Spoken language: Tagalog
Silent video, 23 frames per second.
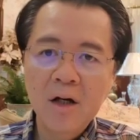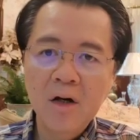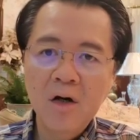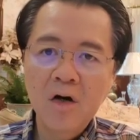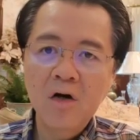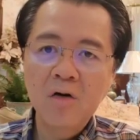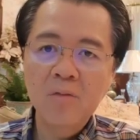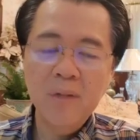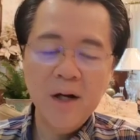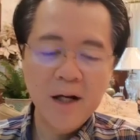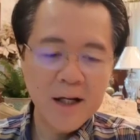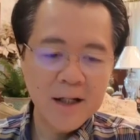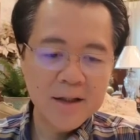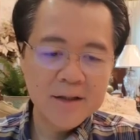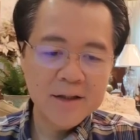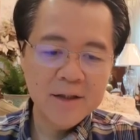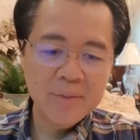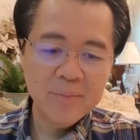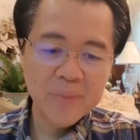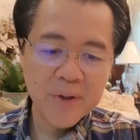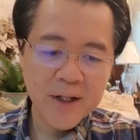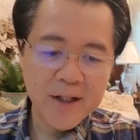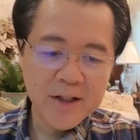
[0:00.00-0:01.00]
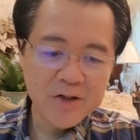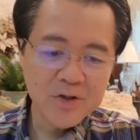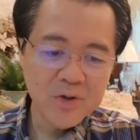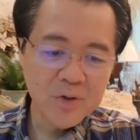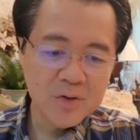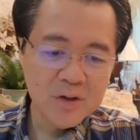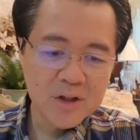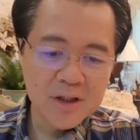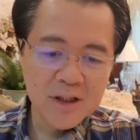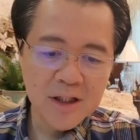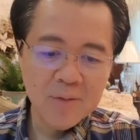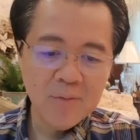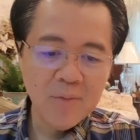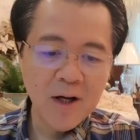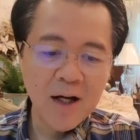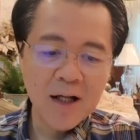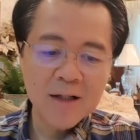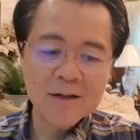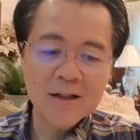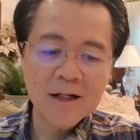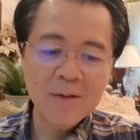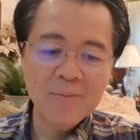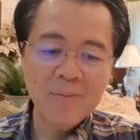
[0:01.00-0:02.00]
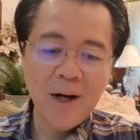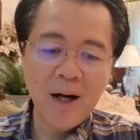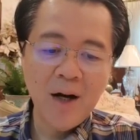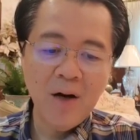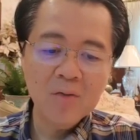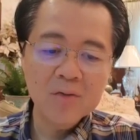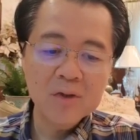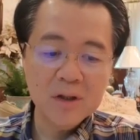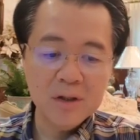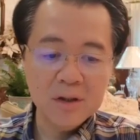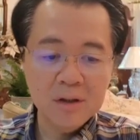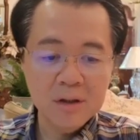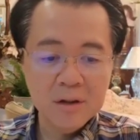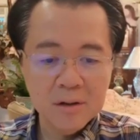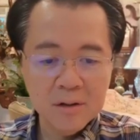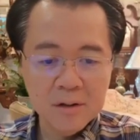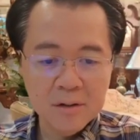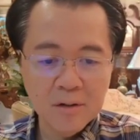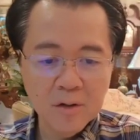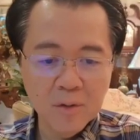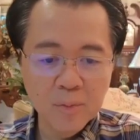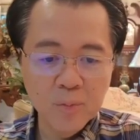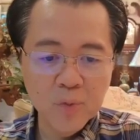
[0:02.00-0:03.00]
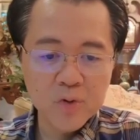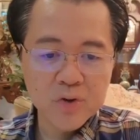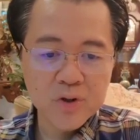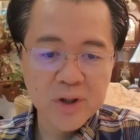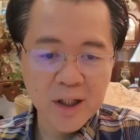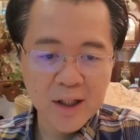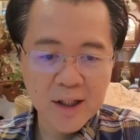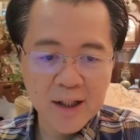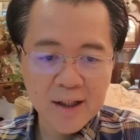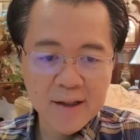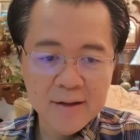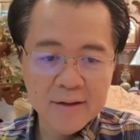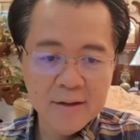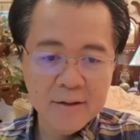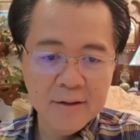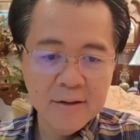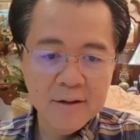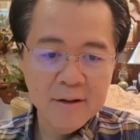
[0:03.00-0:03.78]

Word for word: o magka-depression, di na makatrabaho, di ubus agad.